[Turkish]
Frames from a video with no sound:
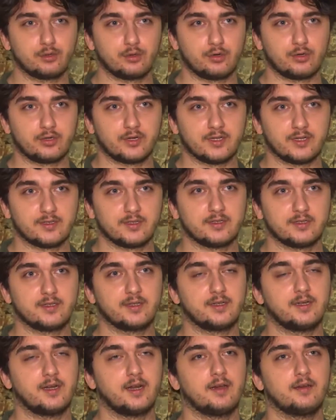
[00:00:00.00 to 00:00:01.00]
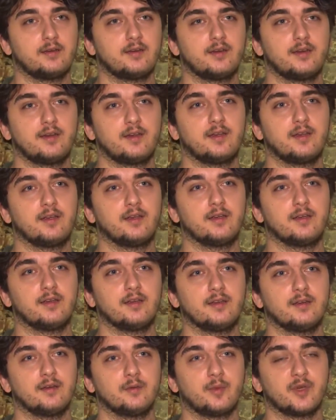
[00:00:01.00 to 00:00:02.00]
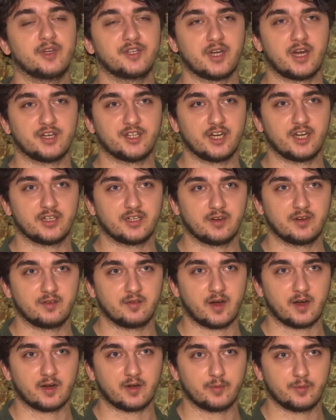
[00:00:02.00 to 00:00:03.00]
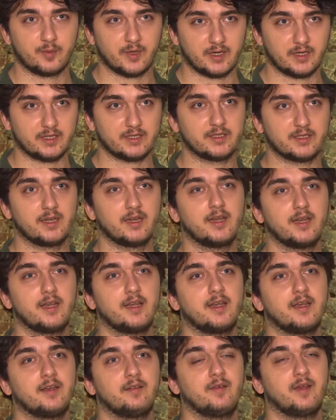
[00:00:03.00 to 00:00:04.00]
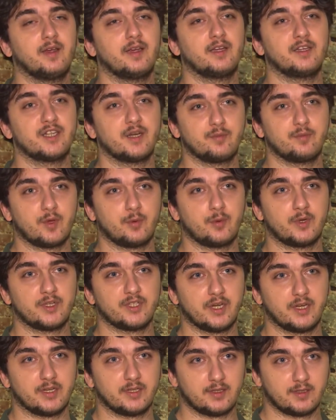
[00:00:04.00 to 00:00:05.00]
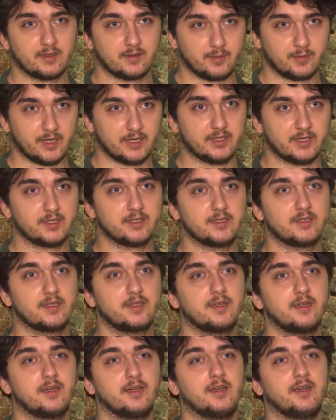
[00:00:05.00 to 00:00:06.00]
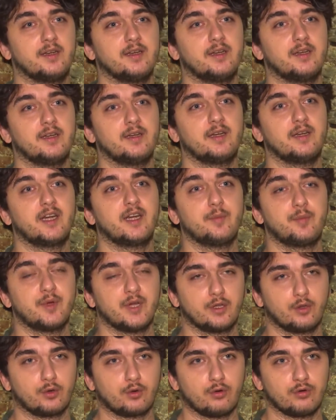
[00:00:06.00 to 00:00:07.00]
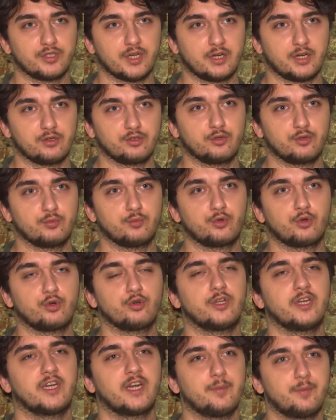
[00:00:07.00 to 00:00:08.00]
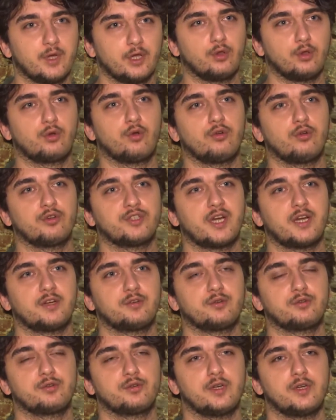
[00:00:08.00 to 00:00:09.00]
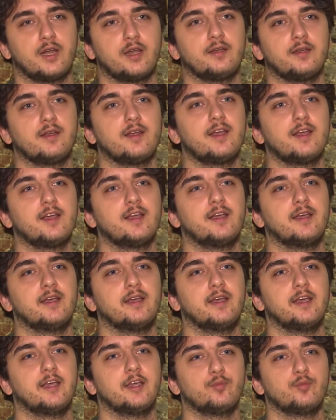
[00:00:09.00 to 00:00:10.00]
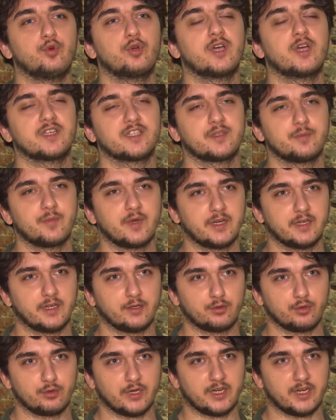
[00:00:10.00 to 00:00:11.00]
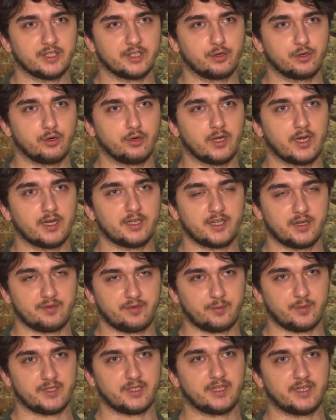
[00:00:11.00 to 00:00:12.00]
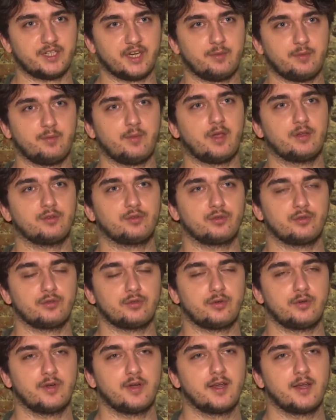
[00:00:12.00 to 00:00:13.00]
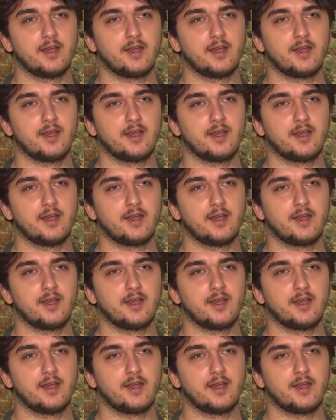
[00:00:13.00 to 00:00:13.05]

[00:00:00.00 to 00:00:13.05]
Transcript: Oda Orkestrası'yla e, Başarcan Kıvrak piyanist ve Cem Babacan piyanist, e, iki piyano konçertosu, Bruh'un iki piyano konçertosuyla e, bu Kasım ayında turneye çıkıyorlar. Şefimiz de Cem Mansur.